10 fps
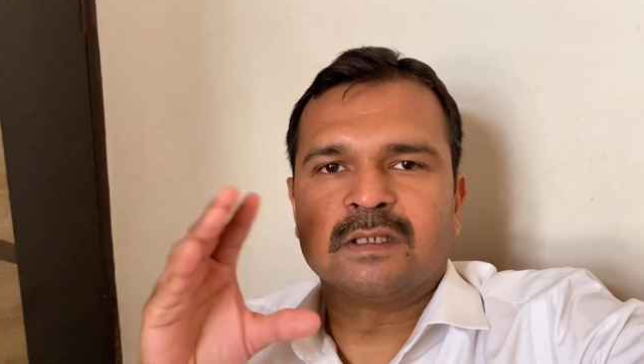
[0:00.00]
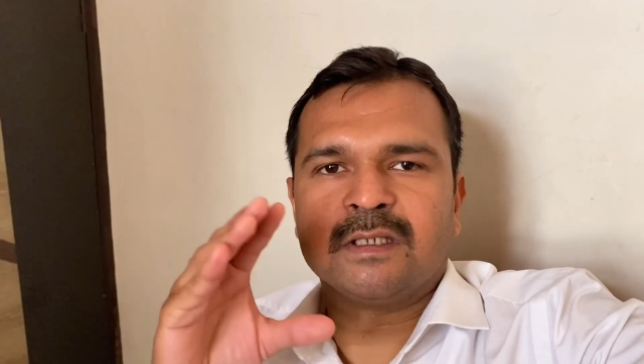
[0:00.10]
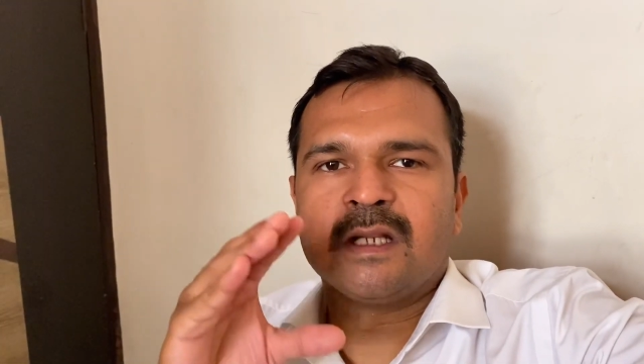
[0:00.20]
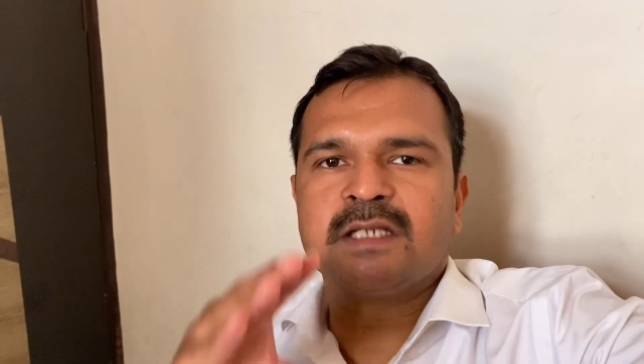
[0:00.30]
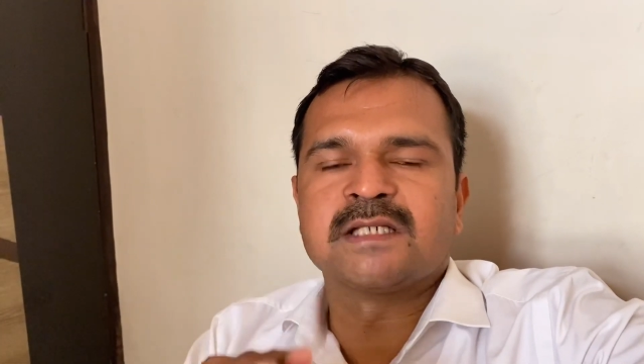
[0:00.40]

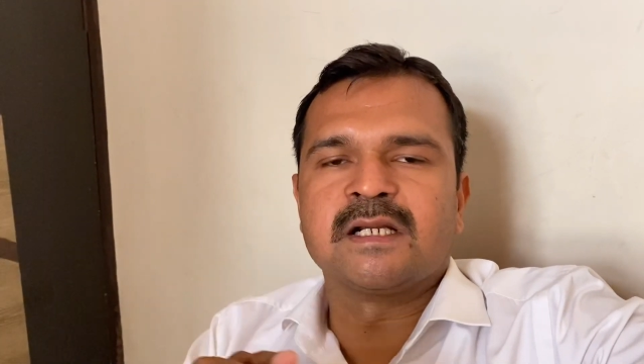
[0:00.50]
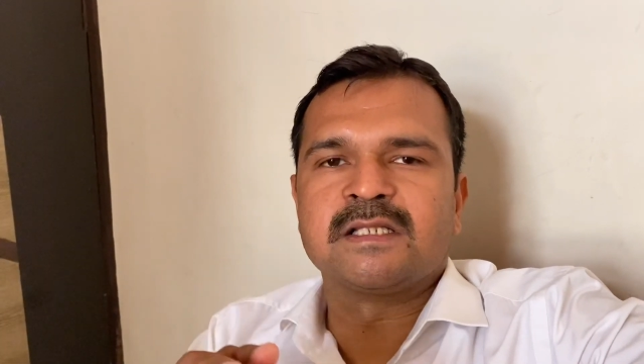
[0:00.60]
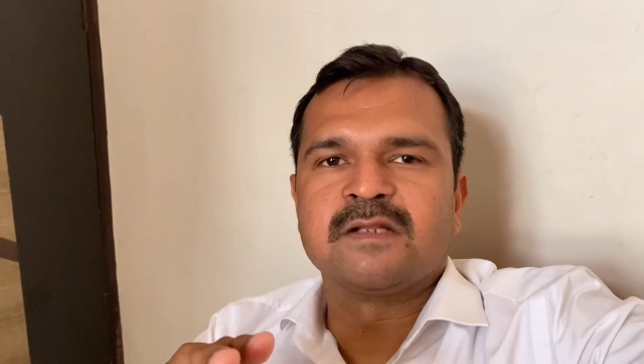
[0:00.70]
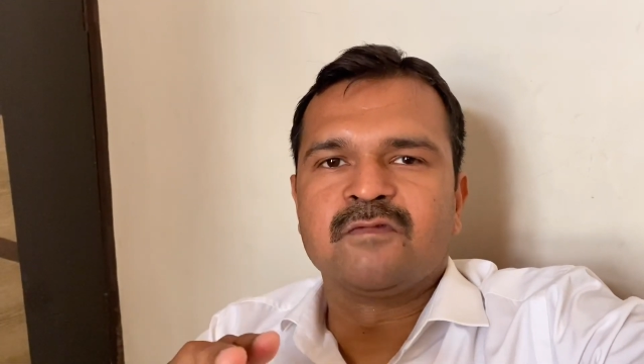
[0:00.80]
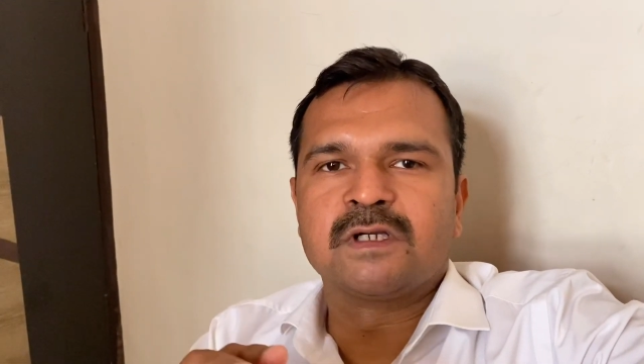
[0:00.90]
यानी साढ़े
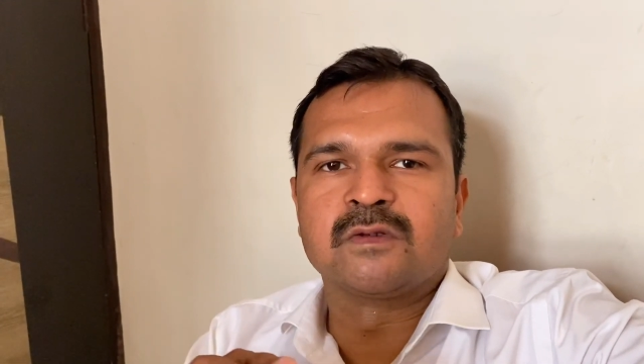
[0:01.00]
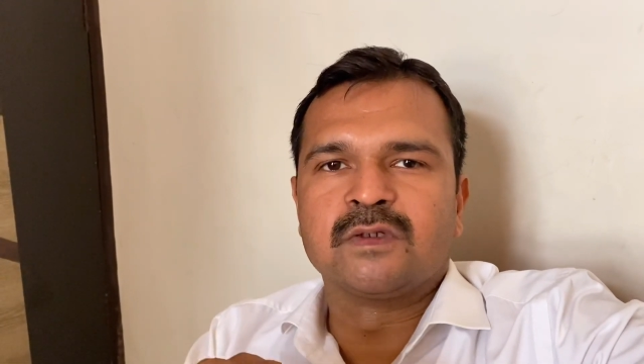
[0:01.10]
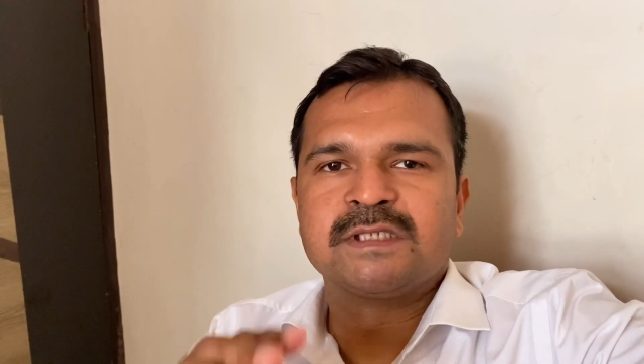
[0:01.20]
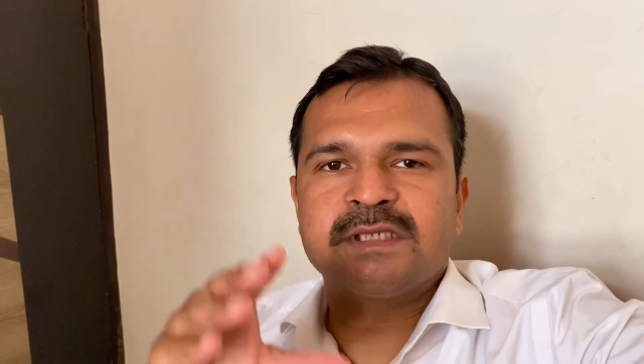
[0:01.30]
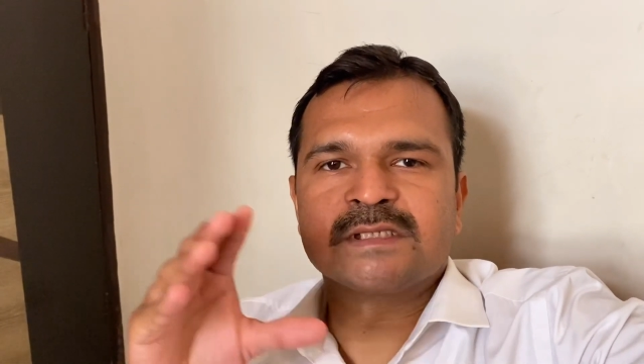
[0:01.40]
तीन विर्थ
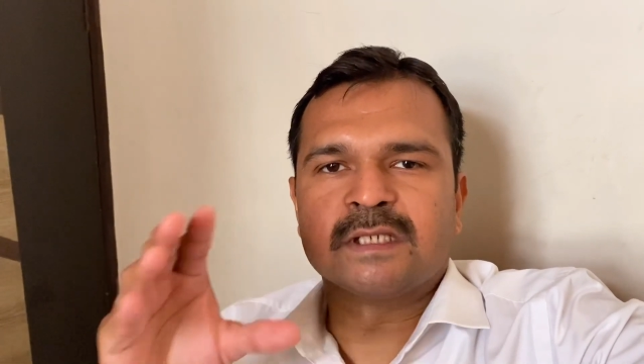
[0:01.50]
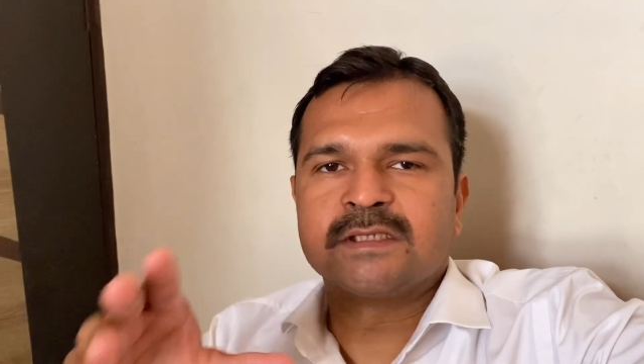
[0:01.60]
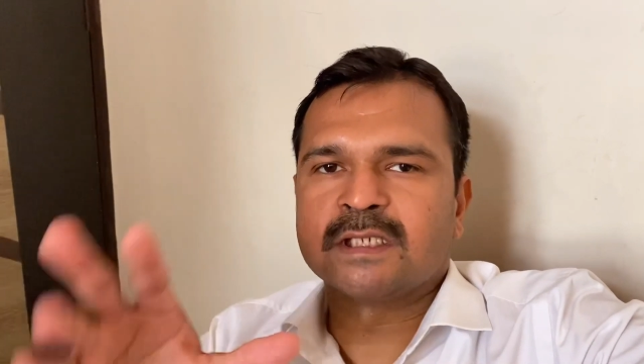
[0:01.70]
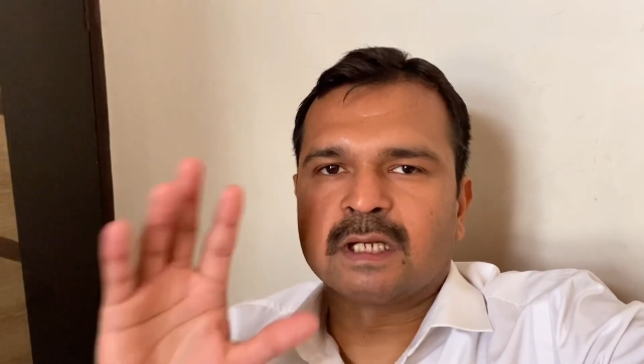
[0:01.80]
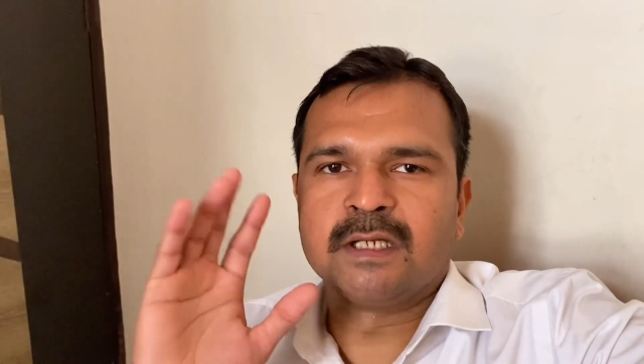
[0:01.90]
होनी चाहिए साढ़े
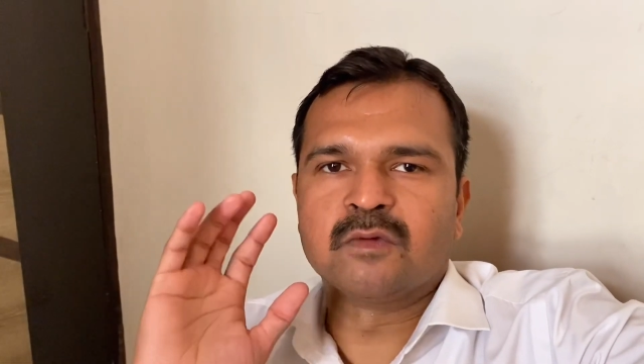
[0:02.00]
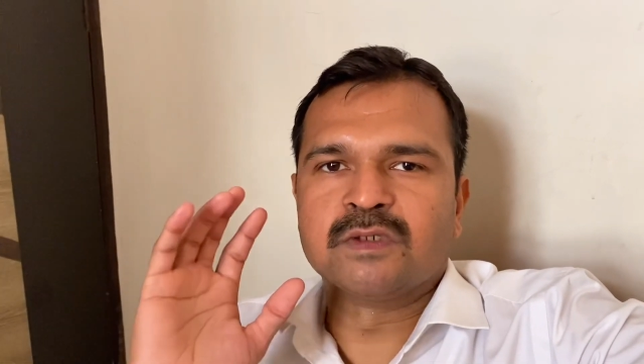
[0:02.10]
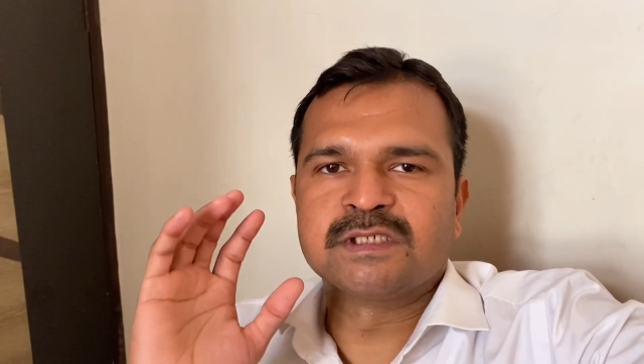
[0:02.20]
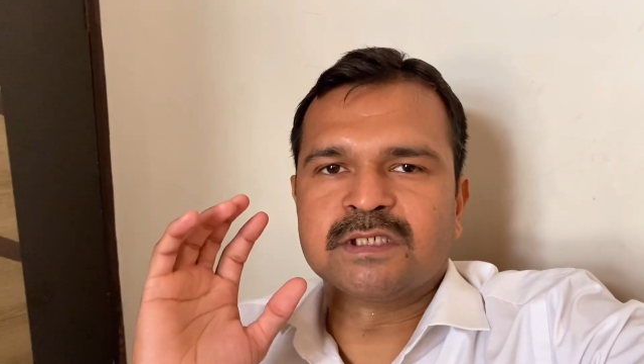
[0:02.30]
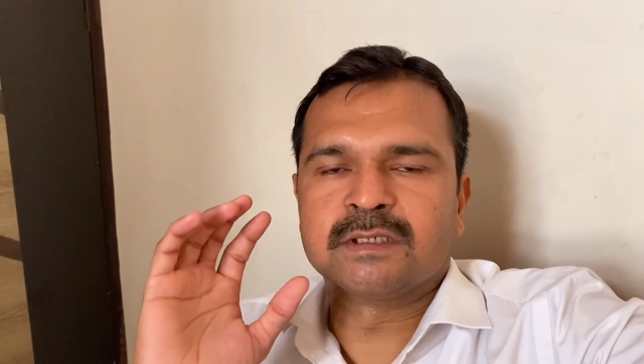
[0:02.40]
चार हाइट
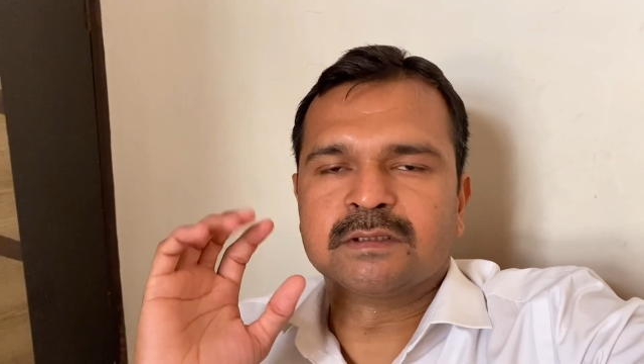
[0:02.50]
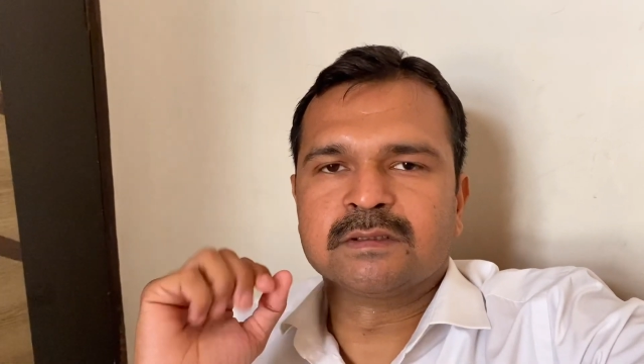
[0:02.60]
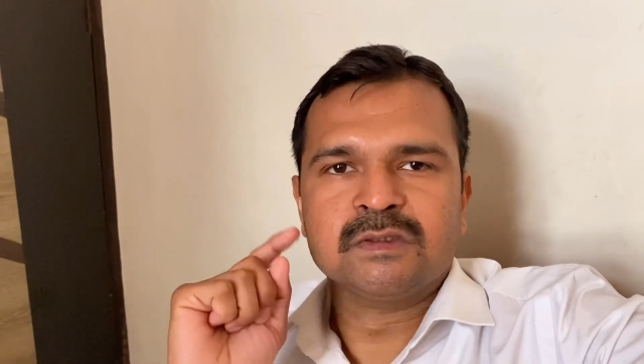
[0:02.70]
होनी चाहिए